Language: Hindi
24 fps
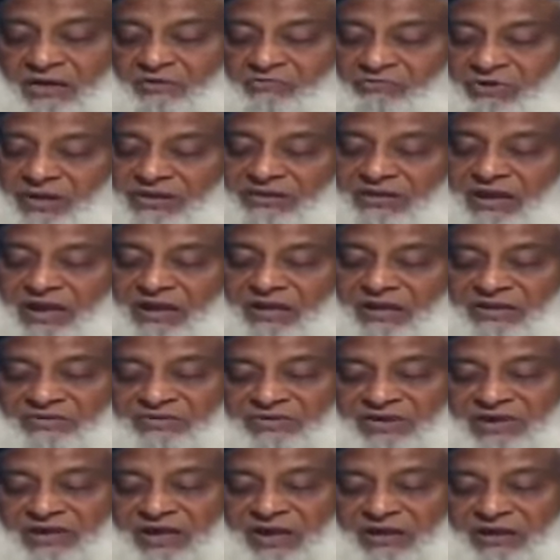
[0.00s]

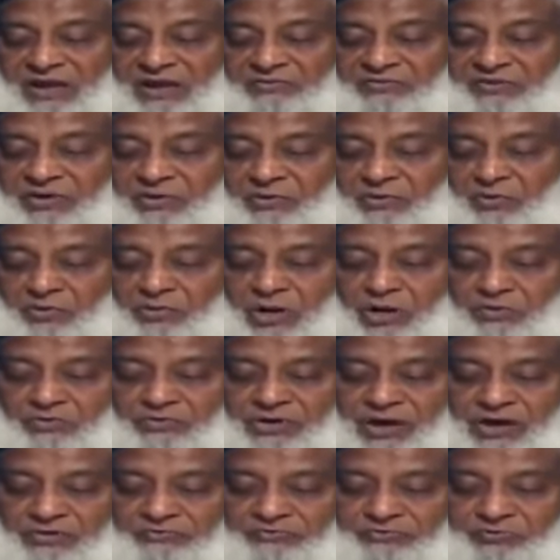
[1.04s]
वदीन कफरू लव
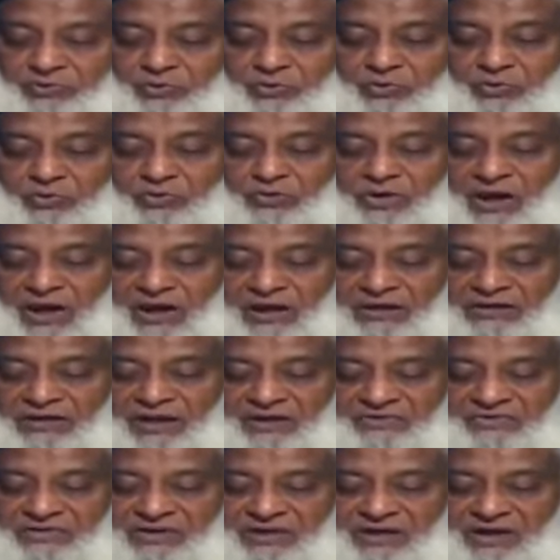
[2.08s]
तकफलून
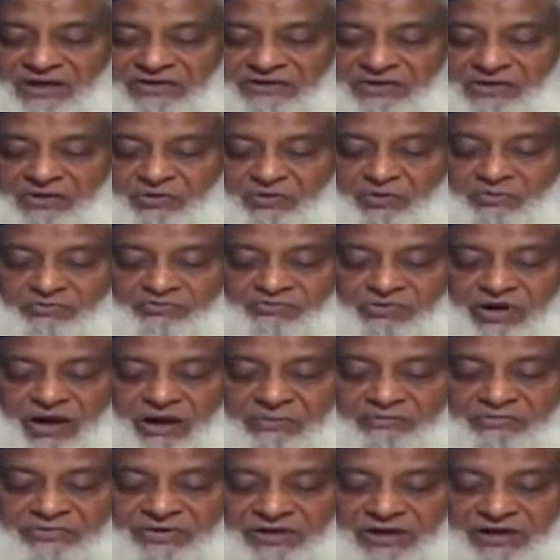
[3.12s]
असलहत कुम व
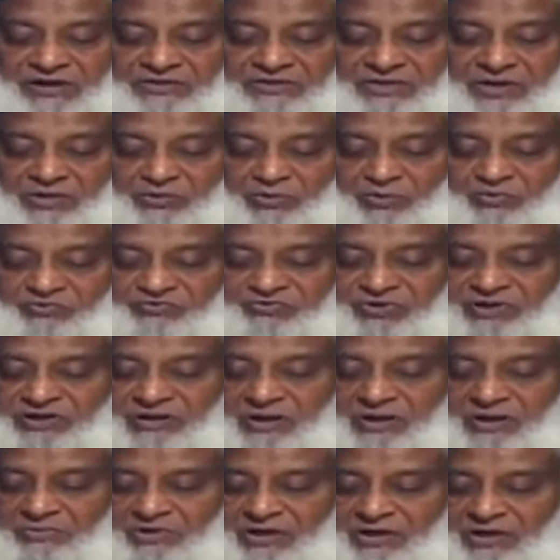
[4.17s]
अमतयात कुम
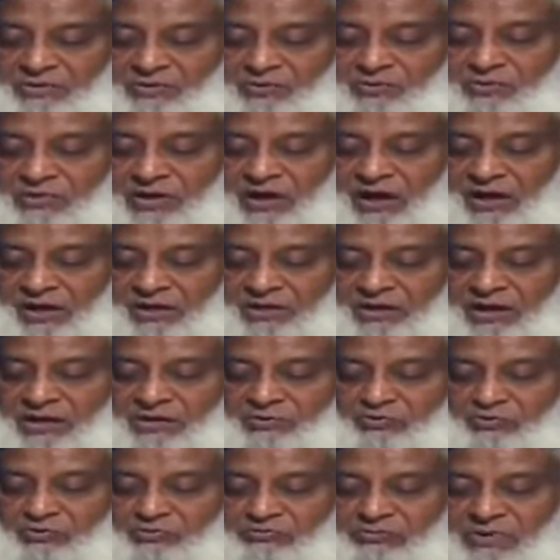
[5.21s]
फ़मीलून
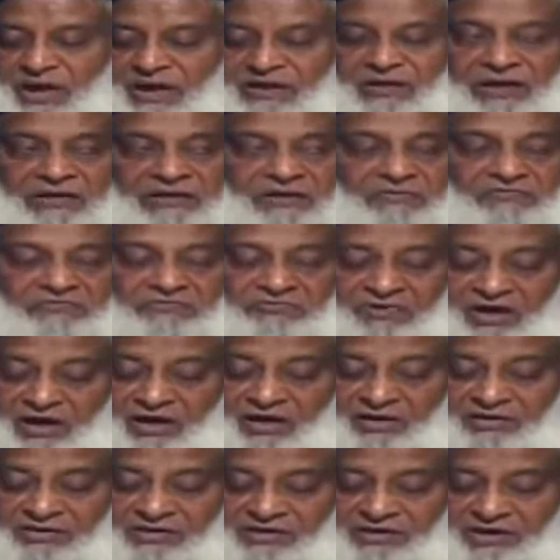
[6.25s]
अलकुम मैलतम
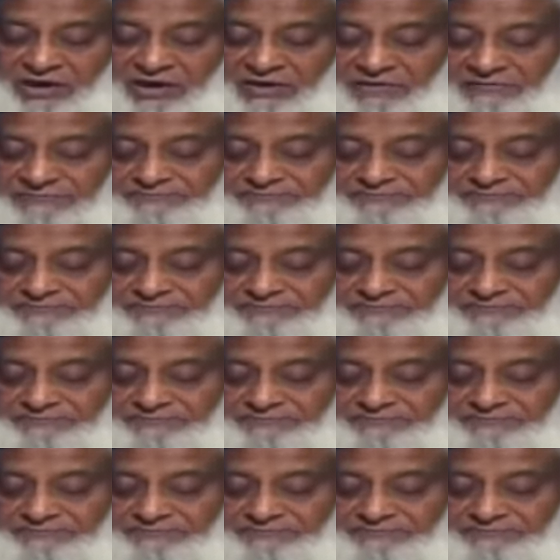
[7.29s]
वाहिदा